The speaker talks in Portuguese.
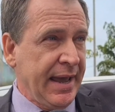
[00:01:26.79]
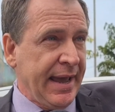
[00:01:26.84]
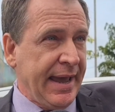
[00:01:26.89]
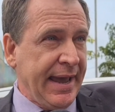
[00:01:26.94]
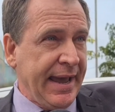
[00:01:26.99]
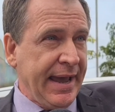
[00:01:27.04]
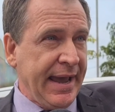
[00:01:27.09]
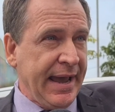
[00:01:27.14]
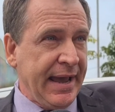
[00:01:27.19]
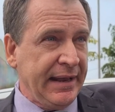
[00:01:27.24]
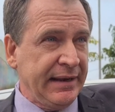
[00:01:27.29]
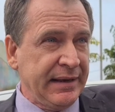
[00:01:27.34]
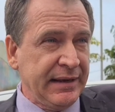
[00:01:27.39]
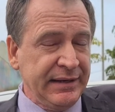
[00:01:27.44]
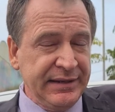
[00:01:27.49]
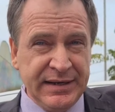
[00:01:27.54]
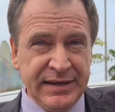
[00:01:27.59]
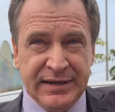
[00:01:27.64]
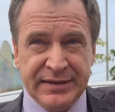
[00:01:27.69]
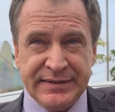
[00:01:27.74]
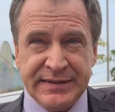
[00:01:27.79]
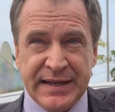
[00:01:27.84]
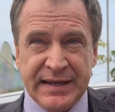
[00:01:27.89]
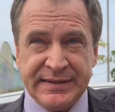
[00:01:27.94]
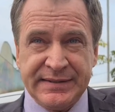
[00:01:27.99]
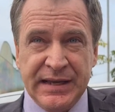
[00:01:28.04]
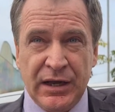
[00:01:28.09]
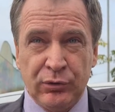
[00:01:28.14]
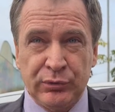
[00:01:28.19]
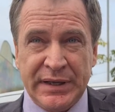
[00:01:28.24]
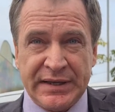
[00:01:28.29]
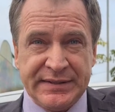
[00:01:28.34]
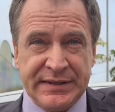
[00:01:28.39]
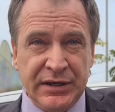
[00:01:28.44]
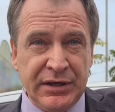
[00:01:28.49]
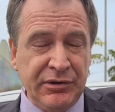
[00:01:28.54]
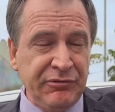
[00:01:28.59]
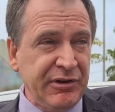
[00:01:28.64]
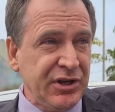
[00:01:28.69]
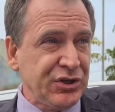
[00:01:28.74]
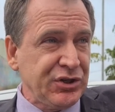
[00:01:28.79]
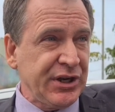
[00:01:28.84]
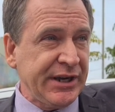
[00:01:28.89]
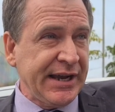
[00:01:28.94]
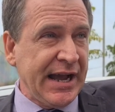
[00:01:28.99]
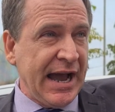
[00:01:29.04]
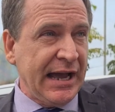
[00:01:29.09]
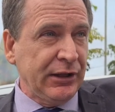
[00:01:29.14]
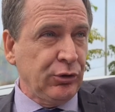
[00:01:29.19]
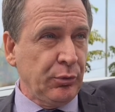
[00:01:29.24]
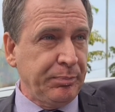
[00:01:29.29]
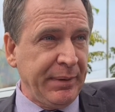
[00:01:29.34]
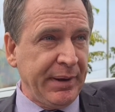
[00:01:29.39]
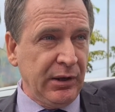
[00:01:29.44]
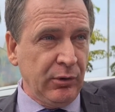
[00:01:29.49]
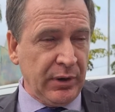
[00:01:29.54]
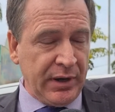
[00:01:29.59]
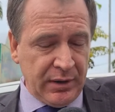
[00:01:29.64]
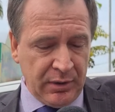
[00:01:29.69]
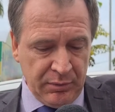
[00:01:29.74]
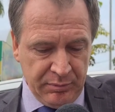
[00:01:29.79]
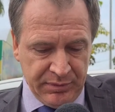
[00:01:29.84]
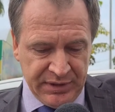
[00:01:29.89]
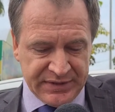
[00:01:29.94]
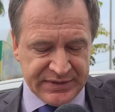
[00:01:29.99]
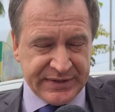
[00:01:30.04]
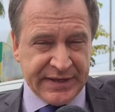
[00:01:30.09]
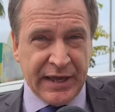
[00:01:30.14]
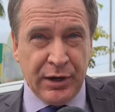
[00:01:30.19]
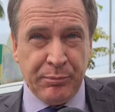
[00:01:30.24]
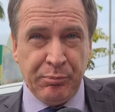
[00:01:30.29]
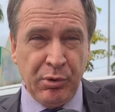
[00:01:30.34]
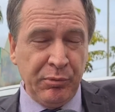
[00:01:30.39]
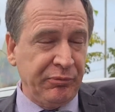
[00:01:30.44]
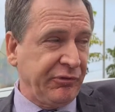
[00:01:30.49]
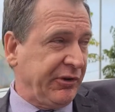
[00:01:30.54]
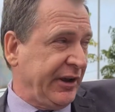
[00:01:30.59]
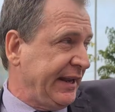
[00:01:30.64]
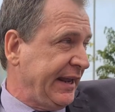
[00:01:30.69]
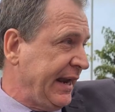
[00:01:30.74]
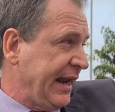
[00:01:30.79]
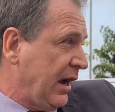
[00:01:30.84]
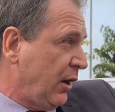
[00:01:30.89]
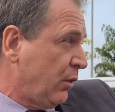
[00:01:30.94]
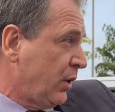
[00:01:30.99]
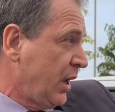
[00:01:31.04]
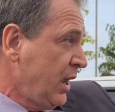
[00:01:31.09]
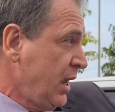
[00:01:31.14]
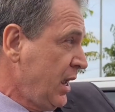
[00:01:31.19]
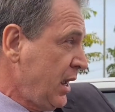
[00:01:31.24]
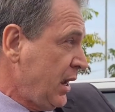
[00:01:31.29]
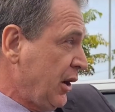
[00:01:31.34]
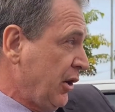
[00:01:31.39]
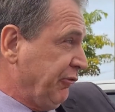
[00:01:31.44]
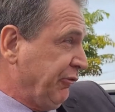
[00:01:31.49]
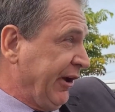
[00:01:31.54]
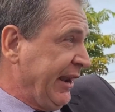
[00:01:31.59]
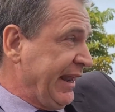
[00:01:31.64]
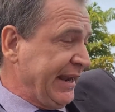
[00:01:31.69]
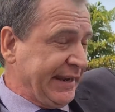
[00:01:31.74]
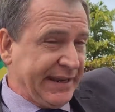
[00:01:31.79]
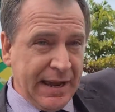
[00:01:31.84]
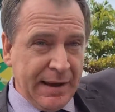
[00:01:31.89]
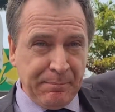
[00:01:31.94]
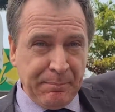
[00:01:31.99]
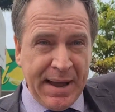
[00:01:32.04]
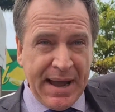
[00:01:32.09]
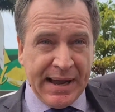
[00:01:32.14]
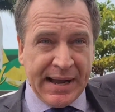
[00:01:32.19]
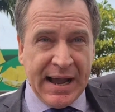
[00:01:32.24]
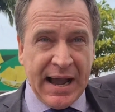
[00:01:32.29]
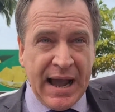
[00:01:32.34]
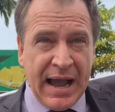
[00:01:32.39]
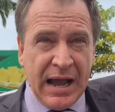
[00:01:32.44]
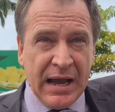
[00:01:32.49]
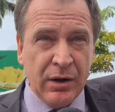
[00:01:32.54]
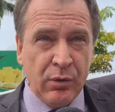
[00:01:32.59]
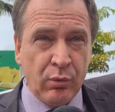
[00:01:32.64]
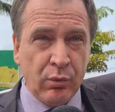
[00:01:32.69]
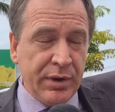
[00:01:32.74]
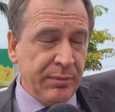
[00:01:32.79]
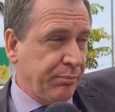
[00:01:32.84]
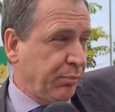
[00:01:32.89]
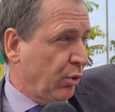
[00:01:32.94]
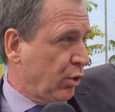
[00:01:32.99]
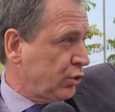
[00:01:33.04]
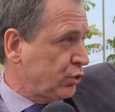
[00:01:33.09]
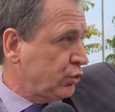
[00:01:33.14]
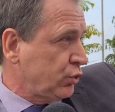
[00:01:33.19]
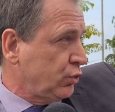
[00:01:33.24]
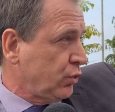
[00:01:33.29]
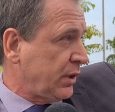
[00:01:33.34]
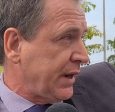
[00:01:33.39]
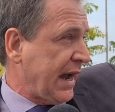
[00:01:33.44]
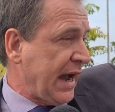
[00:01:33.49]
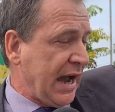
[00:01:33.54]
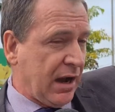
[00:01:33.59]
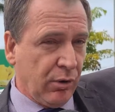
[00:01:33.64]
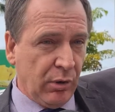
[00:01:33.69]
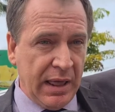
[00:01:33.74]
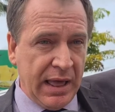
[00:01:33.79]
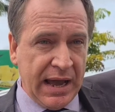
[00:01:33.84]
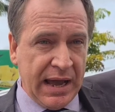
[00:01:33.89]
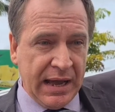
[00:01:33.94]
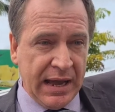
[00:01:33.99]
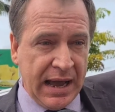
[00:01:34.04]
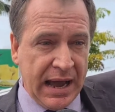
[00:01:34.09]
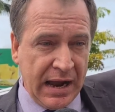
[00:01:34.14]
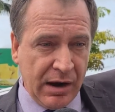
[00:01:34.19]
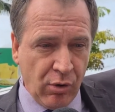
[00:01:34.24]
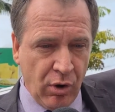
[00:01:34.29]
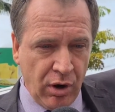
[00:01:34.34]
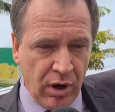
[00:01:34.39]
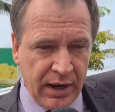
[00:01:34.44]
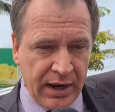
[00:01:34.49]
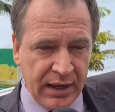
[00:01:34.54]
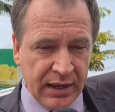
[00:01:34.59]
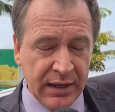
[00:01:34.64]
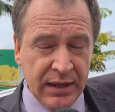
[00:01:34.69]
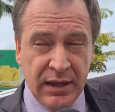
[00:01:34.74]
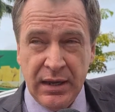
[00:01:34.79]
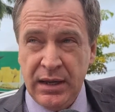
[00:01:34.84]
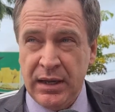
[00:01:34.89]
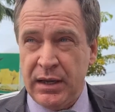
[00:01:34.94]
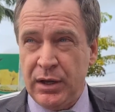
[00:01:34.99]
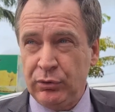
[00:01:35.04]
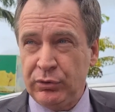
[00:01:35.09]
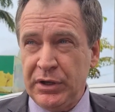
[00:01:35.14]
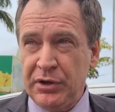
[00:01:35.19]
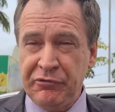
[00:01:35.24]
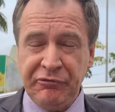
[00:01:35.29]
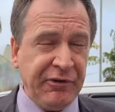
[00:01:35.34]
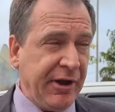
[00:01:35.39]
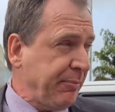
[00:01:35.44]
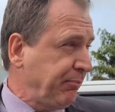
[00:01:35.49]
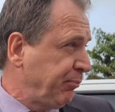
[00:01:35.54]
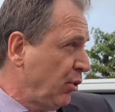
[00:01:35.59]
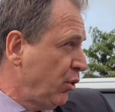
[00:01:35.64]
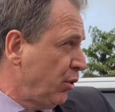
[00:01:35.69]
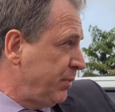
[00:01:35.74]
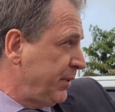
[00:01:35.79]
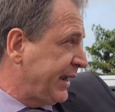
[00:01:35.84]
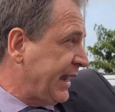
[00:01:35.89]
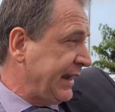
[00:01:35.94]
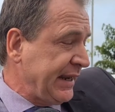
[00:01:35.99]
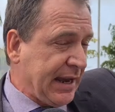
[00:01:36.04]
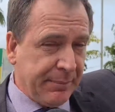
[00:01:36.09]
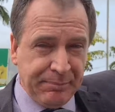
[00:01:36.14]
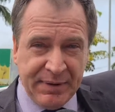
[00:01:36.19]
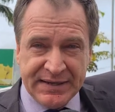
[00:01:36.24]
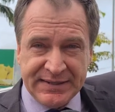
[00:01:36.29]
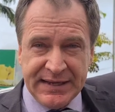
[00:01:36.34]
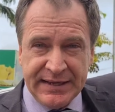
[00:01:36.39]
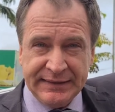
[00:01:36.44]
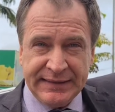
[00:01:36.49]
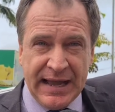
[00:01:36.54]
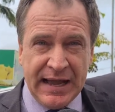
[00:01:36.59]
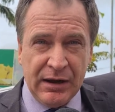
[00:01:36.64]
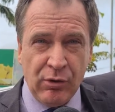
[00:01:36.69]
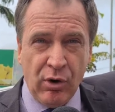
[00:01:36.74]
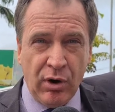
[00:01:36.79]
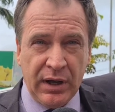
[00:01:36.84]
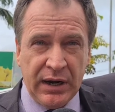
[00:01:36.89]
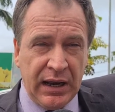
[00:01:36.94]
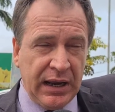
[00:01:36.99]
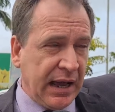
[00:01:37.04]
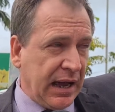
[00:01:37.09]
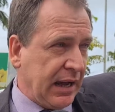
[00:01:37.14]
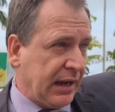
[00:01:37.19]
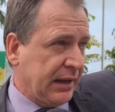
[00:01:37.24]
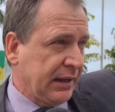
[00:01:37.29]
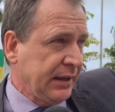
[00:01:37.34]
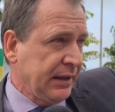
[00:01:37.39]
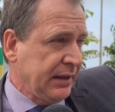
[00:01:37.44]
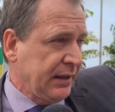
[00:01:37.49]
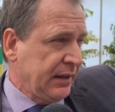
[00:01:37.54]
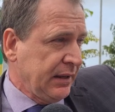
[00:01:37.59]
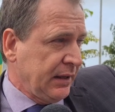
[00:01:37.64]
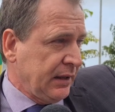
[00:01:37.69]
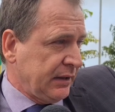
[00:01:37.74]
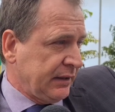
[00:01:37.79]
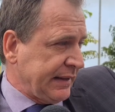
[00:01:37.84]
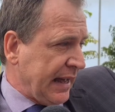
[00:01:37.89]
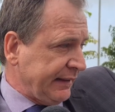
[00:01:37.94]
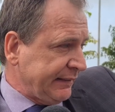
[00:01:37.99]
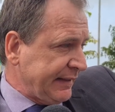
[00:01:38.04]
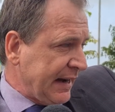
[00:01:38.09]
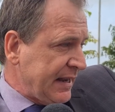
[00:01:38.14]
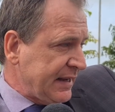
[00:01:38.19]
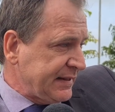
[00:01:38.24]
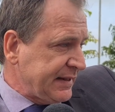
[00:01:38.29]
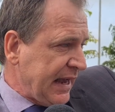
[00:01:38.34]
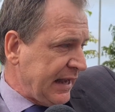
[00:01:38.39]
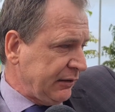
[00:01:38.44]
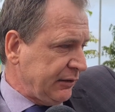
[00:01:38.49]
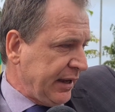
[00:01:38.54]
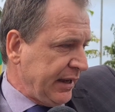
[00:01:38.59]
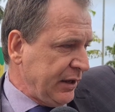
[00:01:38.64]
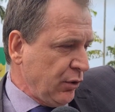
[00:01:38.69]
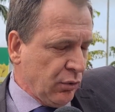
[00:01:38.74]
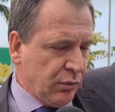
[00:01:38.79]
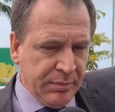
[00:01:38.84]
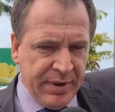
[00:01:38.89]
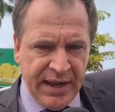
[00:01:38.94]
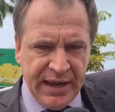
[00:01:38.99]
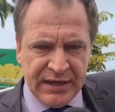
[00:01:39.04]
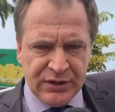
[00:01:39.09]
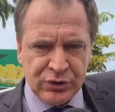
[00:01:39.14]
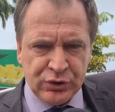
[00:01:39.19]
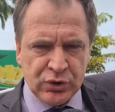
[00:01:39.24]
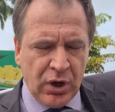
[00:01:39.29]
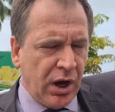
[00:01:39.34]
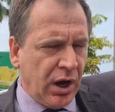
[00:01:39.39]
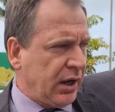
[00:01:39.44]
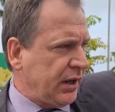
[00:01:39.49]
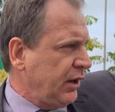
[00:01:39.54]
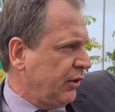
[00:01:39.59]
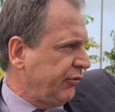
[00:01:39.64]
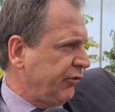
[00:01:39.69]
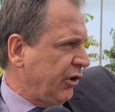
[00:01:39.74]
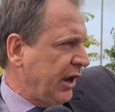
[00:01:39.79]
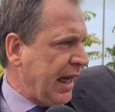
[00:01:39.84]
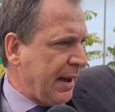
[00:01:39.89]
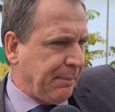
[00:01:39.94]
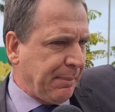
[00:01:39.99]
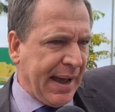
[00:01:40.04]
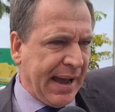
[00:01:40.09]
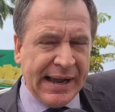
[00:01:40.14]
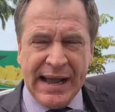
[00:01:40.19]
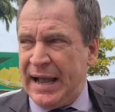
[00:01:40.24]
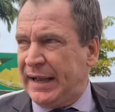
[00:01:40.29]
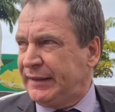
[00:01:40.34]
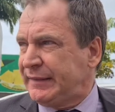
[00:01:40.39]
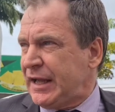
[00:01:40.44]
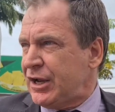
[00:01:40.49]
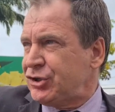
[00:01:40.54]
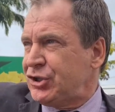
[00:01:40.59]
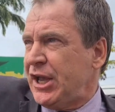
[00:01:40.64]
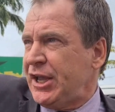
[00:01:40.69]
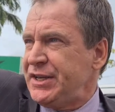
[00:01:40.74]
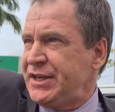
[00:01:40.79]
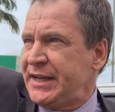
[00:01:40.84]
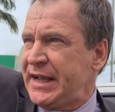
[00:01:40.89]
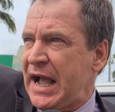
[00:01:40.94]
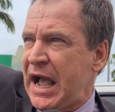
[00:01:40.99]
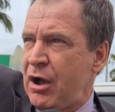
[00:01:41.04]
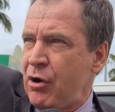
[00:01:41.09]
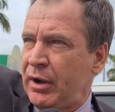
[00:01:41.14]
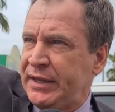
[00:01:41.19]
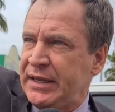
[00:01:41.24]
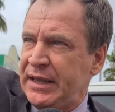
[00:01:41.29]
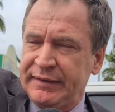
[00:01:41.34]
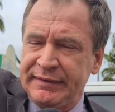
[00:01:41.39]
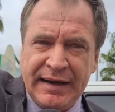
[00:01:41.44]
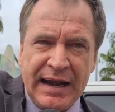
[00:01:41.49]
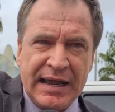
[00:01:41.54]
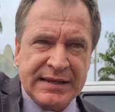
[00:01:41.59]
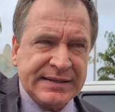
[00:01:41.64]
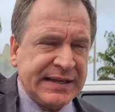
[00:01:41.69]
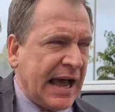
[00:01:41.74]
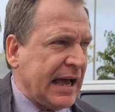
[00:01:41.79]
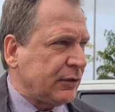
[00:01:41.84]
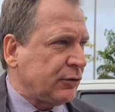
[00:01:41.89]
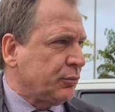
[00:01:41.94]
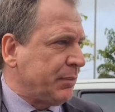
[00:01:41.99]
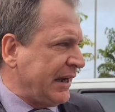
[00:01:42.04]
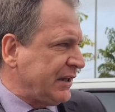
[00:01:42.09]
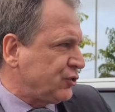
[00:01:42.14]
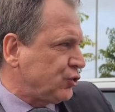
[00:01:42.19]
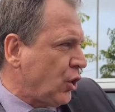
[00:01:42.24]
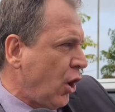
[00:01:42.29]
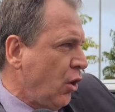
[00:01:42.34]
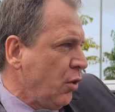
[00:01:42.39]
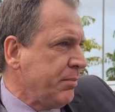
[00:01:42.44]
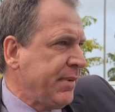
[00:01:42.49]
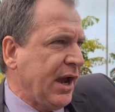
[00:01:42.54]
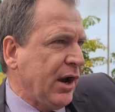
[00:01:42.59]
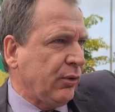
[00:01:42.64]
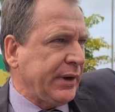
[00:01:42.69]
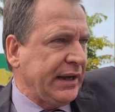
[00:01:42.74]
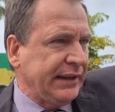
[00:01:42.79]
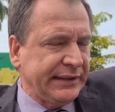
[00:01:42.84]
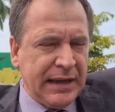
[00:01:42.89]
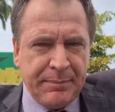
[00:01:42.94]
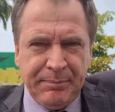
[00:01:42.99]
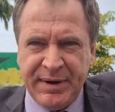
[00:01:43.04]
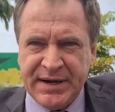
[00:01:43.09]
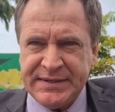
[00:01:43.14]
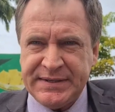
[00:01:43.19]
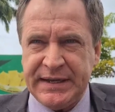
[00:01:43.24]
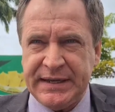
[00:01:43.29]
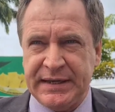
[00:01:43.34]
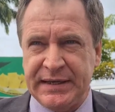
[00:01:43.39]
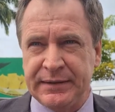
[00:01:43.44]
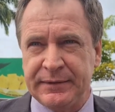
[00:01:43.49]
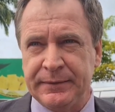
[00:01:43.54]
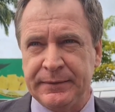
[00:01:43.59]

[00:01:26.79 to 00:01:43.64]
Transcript: É, licitação está sendo investigado pelo Ministério Público Federal. Eu falei que ia pagar o imposto do carro lá agora. Eu tenho fé pública e apresentar agora lá Tá atrasado aí um mês só, eu vou lá pagar. E tá cheio de carro aqui atrasado, mas só o meu que ele tá perseguindo.